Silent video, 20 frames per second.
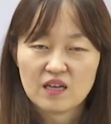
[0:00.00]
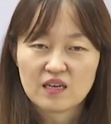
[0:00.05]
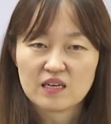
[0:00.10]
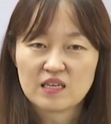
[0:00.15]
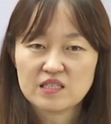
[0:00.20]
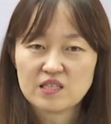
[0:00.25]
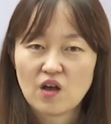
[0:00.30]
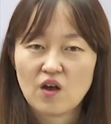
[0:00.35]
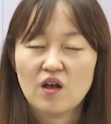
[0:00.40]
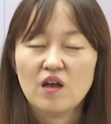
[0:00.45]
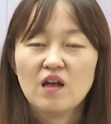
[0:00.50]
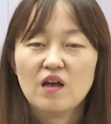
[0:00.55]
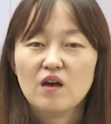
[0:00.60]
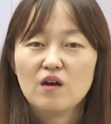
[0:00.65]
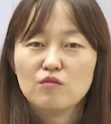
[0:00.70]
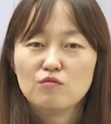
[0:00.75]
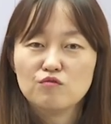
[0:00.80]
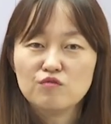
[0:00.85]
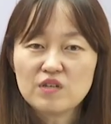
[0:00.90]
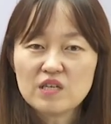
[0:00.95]
그래서
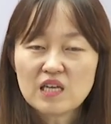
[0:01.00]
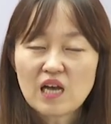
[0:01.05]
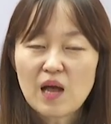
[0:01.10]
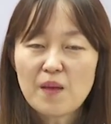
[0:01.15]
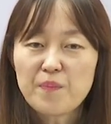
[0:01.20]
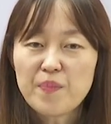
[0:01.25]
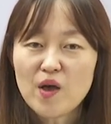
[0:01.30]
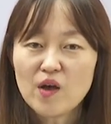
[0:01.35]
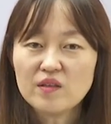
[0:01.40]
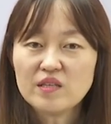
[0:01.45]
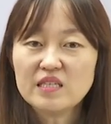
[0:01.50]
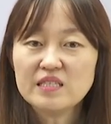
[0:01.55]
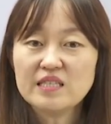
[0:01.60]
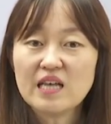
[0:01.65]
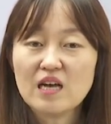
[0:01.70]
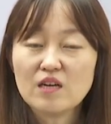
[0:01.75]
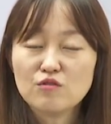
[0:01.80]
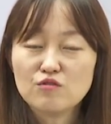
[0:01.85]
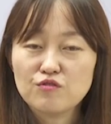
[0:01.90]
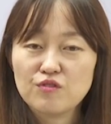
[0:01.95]
우리가
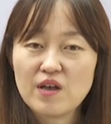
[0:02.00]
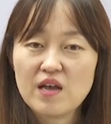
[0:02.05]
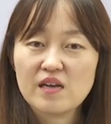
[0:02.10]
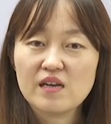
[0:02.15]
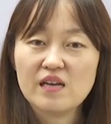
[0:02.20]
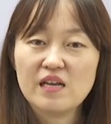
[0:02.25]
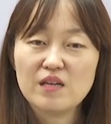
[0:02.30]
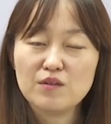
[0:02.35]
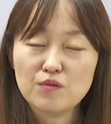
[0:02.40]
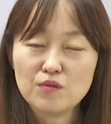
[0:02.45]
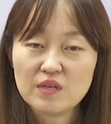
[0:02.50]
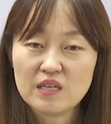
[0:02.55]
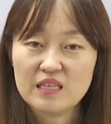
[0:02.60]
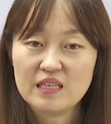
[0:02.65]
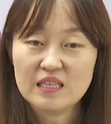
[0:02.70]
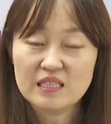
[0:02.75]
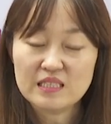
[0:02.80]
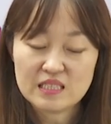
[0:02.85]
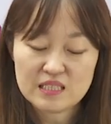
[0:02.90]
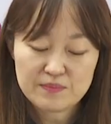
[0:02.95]
편의상 구획을
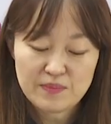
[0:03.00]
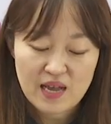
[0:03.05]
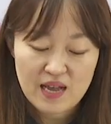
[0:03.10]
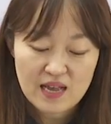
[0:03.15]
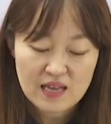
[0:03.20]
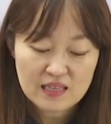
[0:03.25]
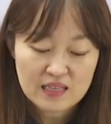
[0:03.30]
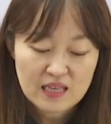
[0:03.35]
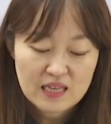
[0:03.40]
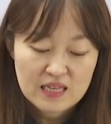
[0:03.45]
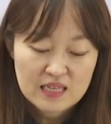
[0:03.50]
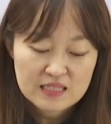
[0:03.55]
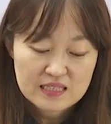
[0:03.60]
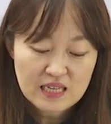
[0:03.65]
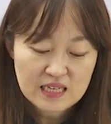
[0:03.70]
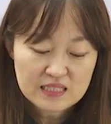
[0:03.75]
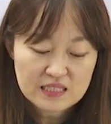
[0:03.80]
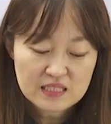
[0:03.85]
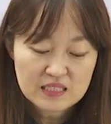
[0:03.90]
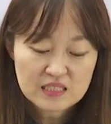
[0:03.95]
해놓긴 했지만
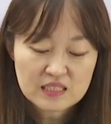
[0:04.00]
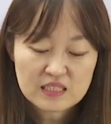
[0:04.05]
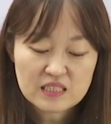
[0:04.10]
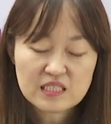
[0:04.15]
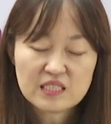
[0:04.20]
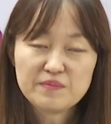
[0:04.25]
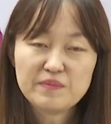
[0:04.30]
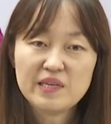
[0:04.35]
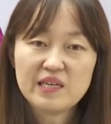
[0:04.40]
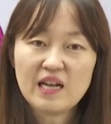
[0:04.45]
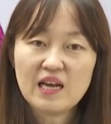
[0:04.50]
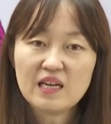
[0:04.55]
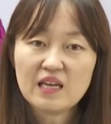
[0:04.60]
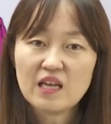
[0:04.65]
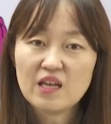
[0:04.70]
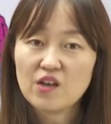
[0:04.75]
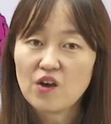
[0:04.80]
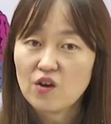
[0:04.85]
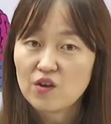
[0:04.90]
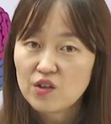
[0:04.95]
사실은
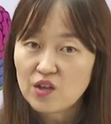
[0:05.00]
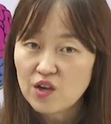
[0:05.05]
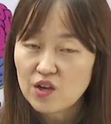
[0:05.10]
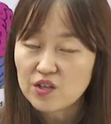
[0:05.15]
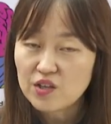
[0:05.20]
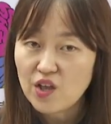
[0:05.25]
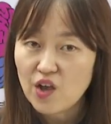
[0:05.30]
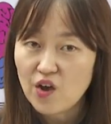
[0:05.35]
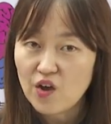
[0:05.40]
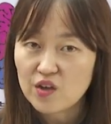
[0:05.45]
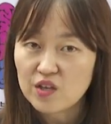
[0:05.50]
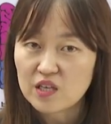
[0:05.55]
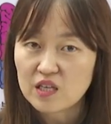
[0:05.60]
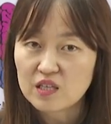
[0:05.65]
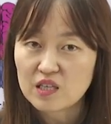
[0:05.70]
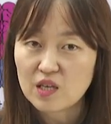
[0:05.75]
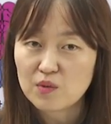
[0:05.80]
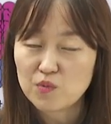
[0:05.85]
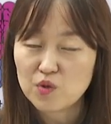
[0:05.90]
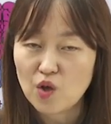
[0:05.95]
치밀하게 연결되어 있기
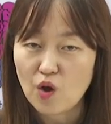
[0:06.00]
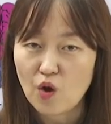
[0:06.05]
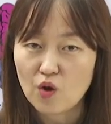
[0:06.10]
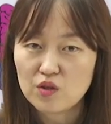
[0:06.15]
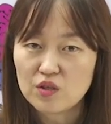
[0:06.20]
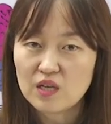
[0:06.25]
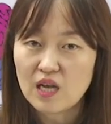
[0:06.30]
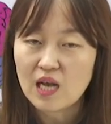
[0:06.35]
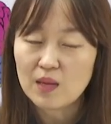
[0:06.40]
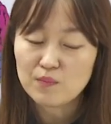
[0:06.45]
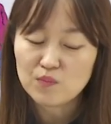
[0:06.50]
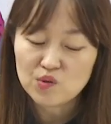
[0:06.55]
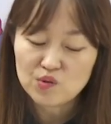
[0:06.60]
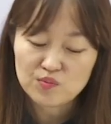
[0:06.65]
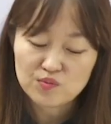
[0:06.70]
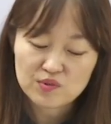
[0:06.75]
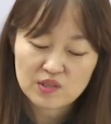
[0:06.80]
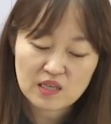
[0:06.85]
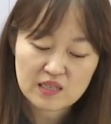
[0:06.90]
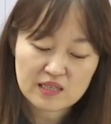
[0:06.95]
때문에 어느 한
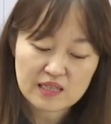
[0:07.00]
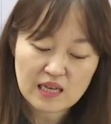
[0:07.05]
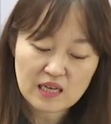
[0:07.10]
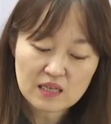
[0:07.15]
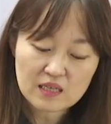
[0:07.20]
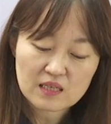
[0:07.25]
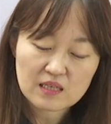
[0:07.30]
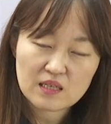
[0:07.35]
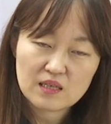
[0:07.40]
부분에 딱